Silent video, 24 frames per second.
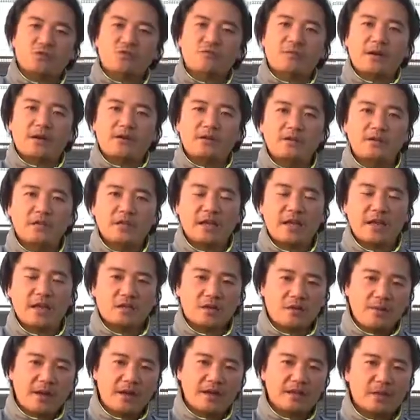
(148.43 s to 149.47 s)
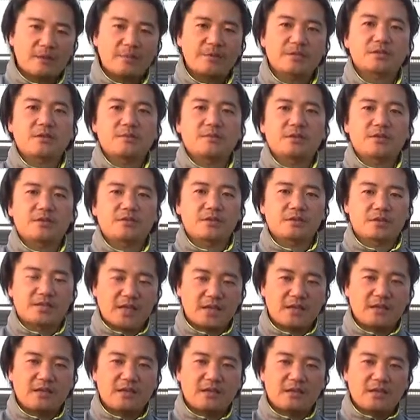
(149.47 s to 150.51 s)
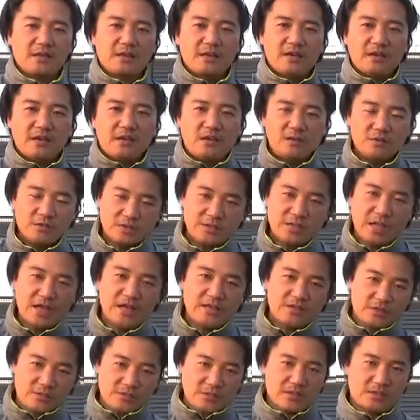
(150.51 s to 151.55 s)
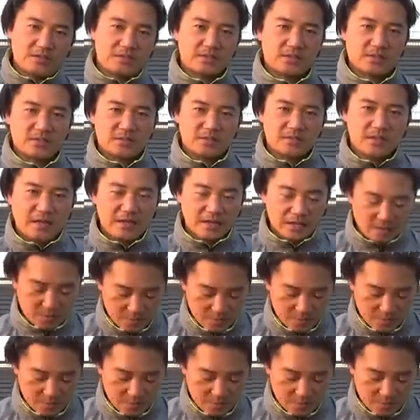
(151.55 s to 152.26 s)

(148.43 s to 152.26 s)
とうまくいってない方は試してみてください。本日は以上です。ありが